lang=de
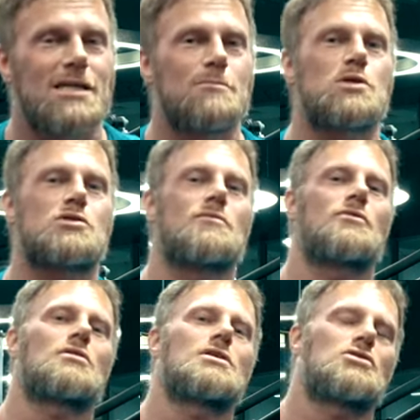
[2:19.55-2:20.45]
Ihr müsst schon
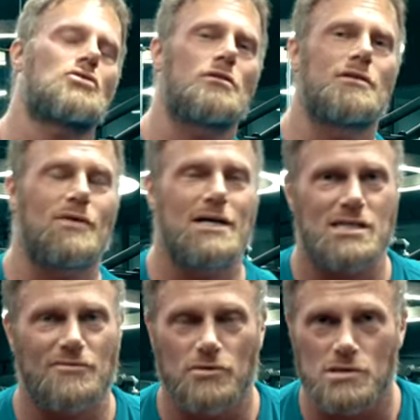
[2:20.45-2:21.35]
wirklich tonnenweise
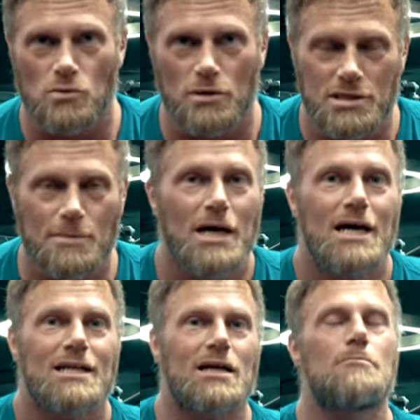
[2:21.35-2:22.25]
davon zu euch nehmen,
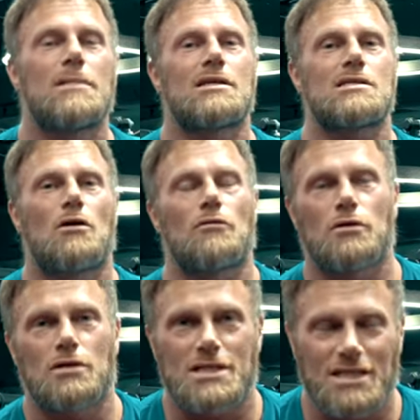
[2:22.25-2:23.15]
damit es auch
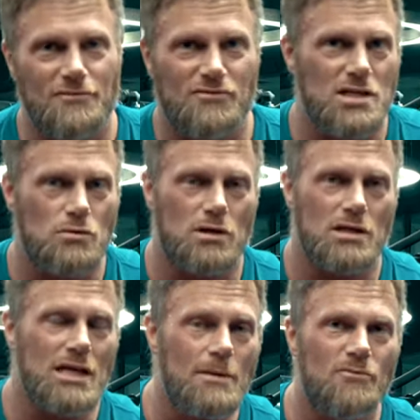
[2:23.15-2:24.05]
wirklich giftig oder
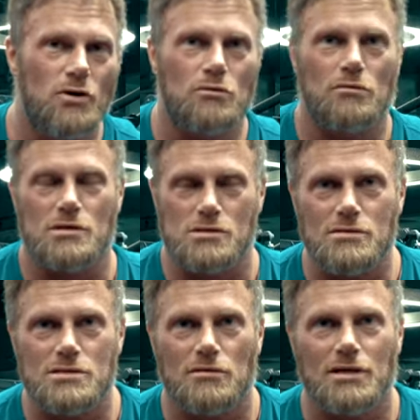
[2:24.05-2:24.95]
Nebenwirkungen oder
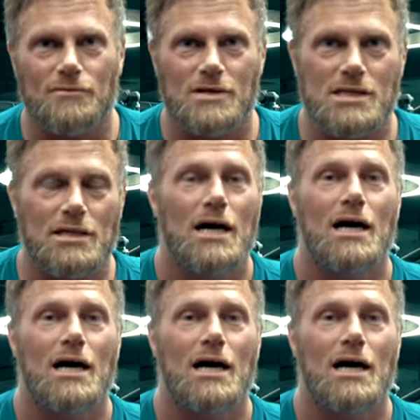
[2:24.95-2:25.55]
sonst irgendetwas hat.